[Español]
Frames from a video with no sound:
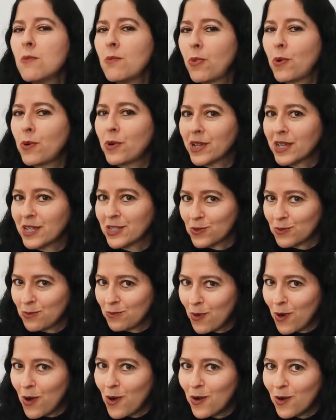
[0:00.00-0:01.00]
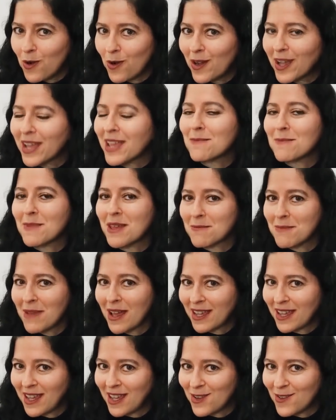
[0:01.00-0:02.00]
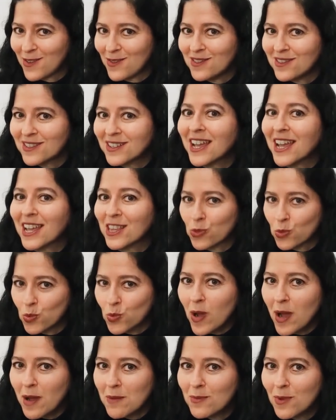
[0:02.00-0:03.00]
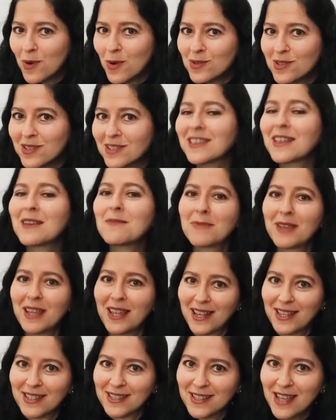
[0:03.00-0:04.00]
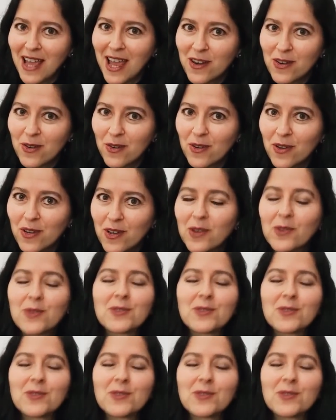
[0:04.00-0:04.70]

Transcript: porque supongo y me imagino que tu amor también es sano.